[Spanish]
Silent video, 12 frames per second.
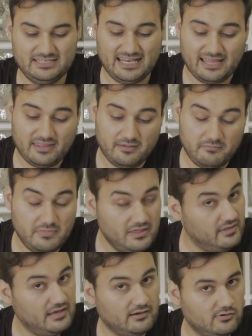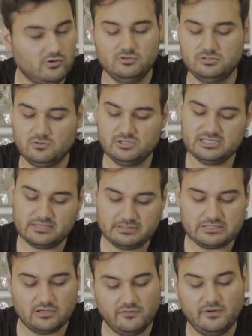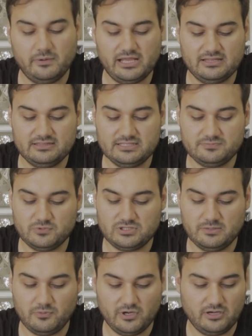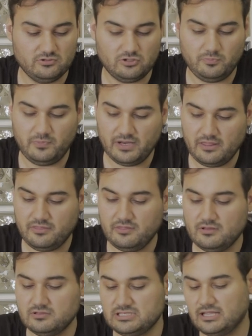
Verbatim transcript: La de Nvidia, ojo. luego ya sabéis que los fabricantes pues les ponen otros precios.